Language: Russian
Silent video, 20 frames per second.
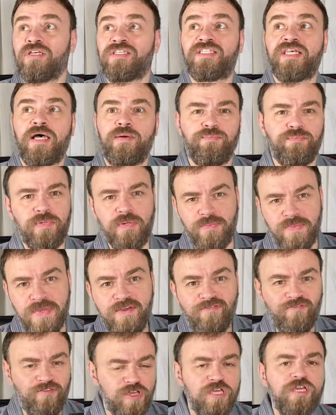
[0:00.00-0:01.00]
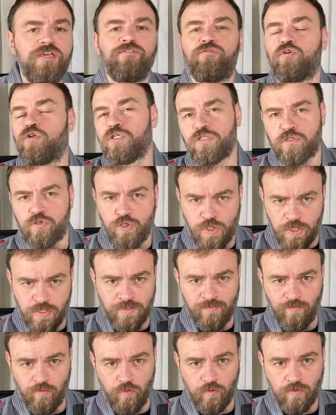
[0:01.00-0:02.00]
сам бы миф и его не
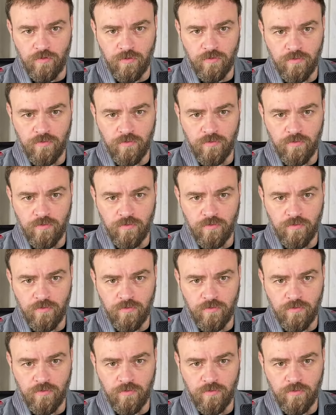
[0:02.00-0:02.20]
существует.